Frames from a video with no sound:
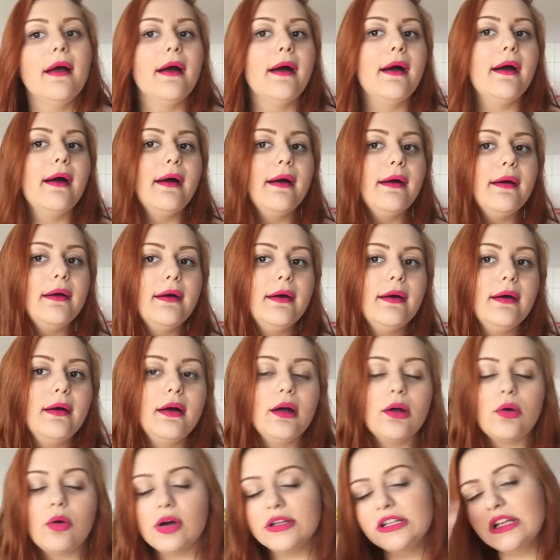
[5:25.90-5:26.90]

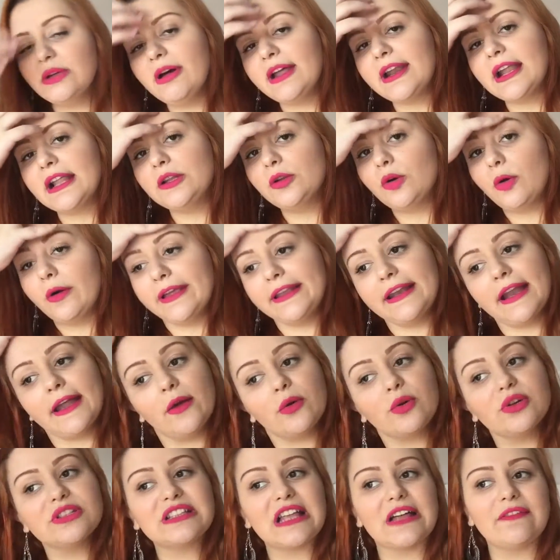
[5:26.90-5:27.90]
Uh, quando eu era loira,
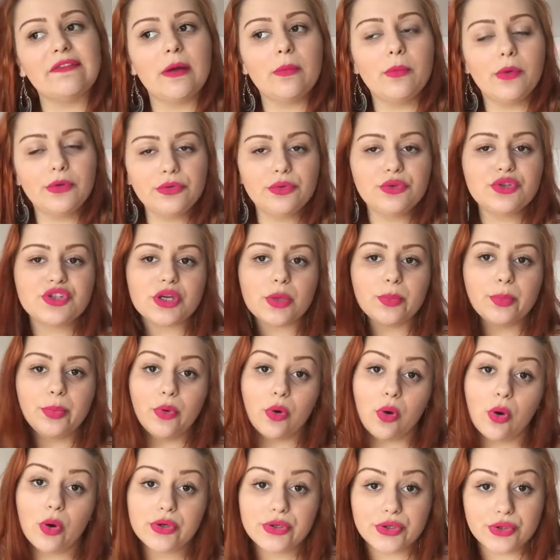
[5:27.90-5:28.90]
eu gostava muito do shampoo
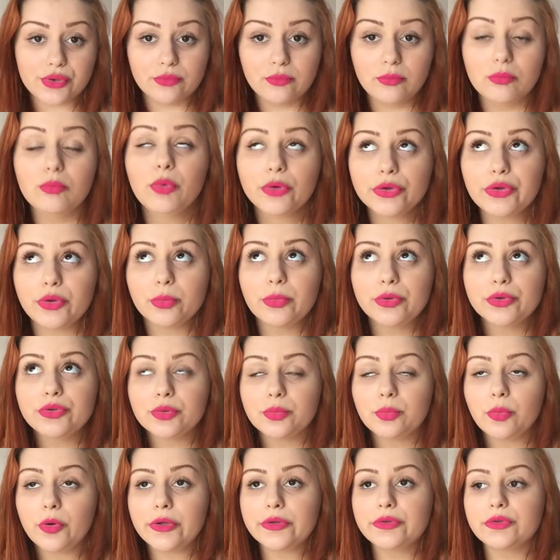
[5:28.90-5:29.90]
roxo. Muito,
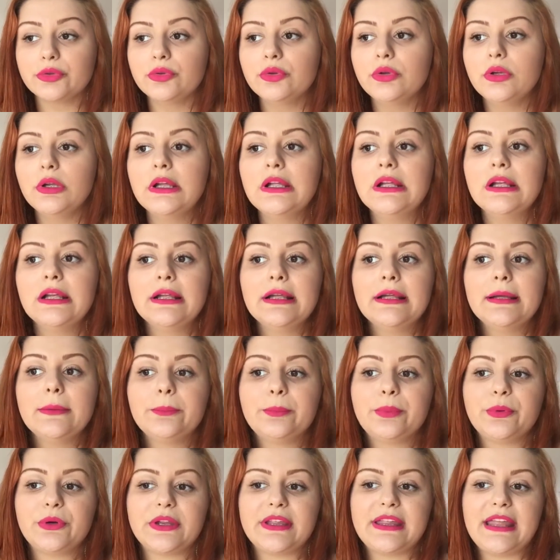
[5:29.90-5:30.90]
muito, muito
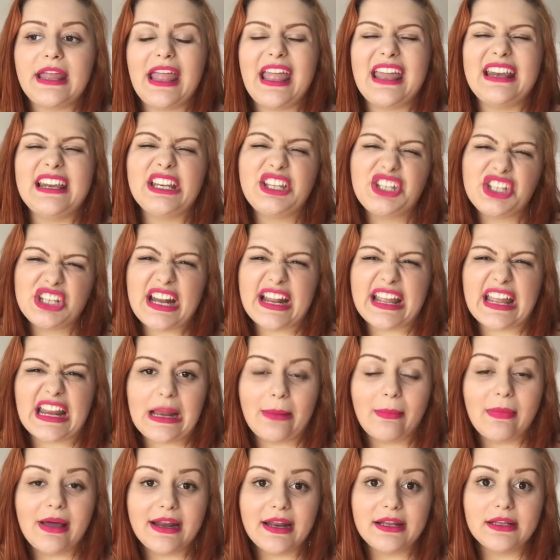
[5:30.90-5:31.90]
porque ele tira aquele
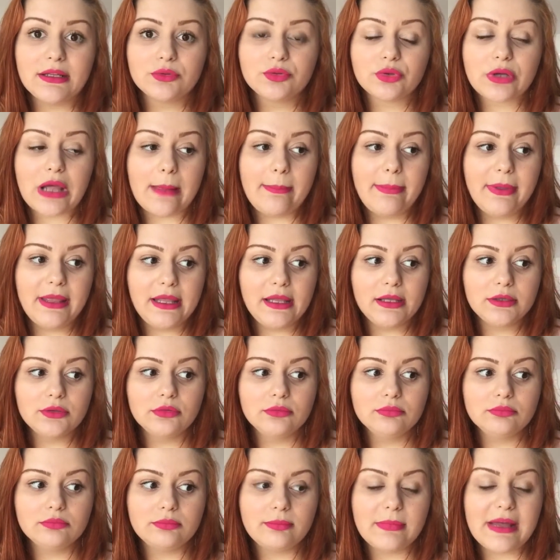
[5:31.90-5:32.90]
amarelão no
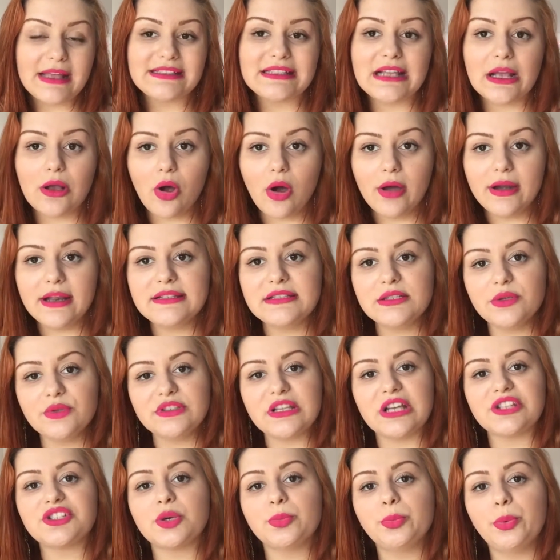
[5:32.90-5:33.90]
cabelo. Mas agora, se eu
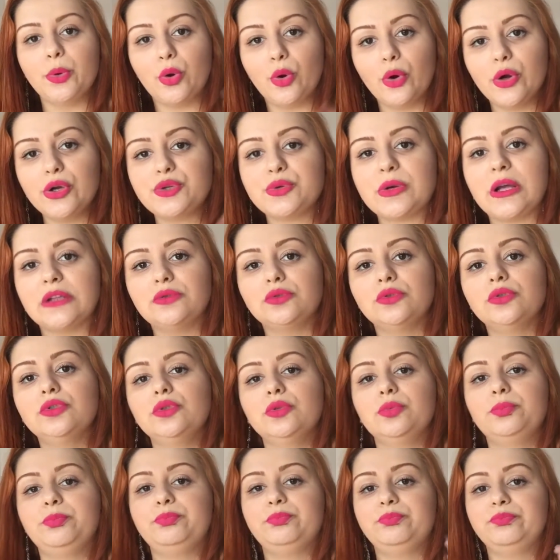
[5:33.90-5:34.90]
usar shampoo roxo,
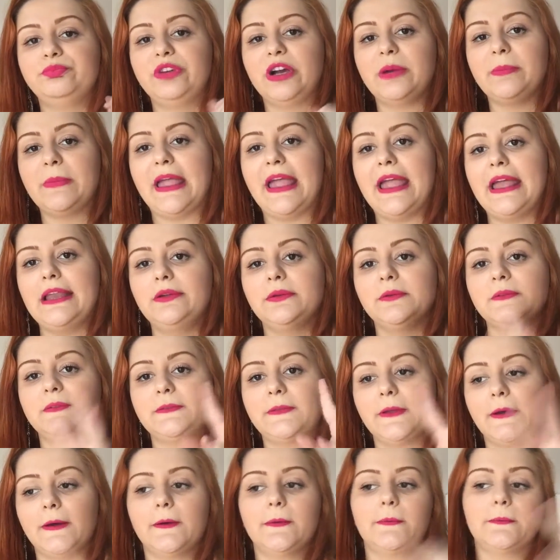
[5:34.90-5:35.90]
anulo vermelho,
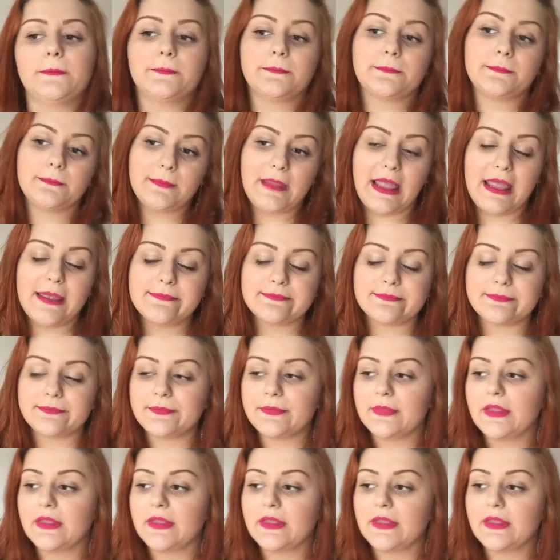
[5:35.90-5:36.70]
então, né?